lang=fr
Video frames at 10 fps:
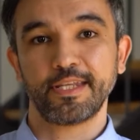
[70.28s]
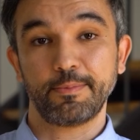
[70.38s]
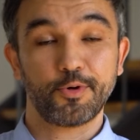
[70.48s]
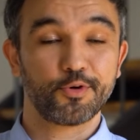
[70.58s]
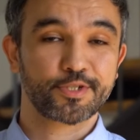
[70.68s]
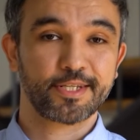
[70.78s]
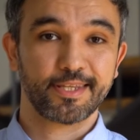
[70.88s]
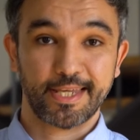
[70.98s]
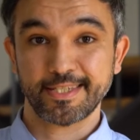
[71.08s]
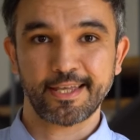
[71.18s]
et des projets
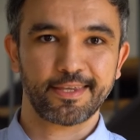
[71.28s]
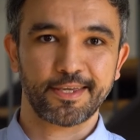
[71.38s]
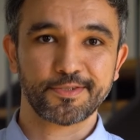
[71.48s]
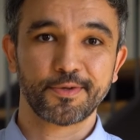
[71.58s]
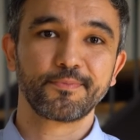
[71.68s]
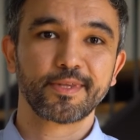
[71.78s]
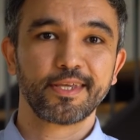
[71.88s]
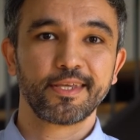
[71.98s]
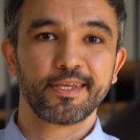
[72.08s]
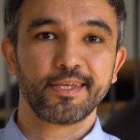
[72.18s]
très intéressants.
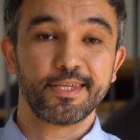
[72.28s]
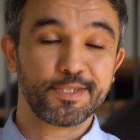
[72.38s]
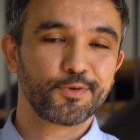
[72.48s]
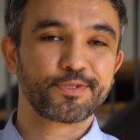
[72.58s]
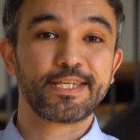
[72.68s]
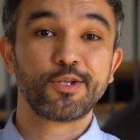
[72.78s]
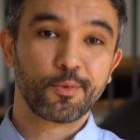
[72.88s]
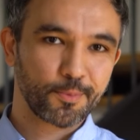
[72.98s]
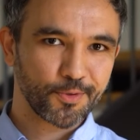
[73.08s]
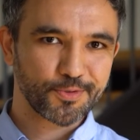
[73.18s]
Et c'est aussi
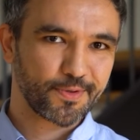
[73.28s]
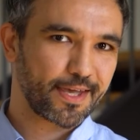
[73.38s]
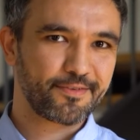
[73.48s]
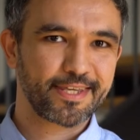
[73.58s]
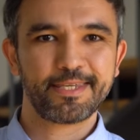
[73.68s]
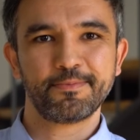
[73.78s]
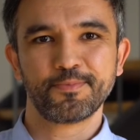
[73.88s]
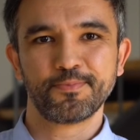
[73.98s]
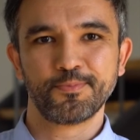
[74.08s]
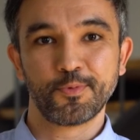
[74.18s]
l'ambiance de travail qui
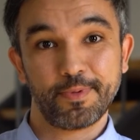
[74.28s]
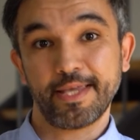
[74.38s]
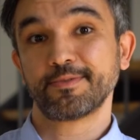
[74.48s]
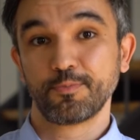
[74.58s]
me plaise